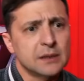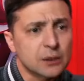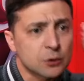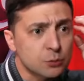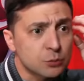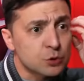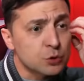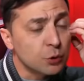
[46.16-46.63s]
Я
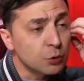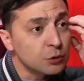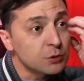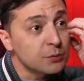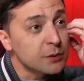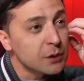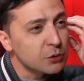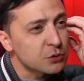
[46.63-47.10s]
думаю, что
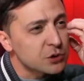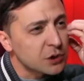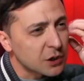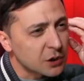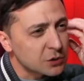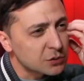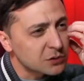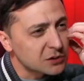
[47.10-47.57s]
люди меня очень
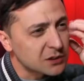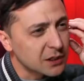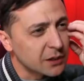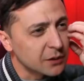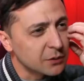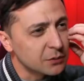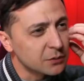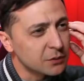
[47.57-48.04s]
хорошо
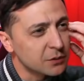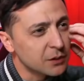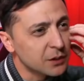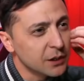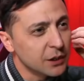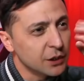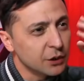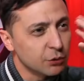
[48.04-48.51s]
знают
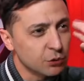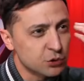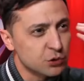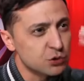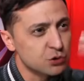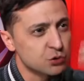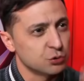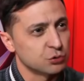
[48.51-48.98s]
и
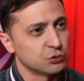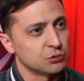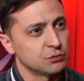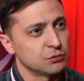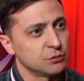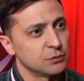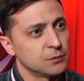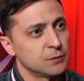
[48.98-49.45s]
очень
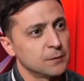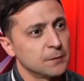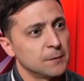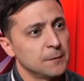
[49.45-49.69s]
чувствуют.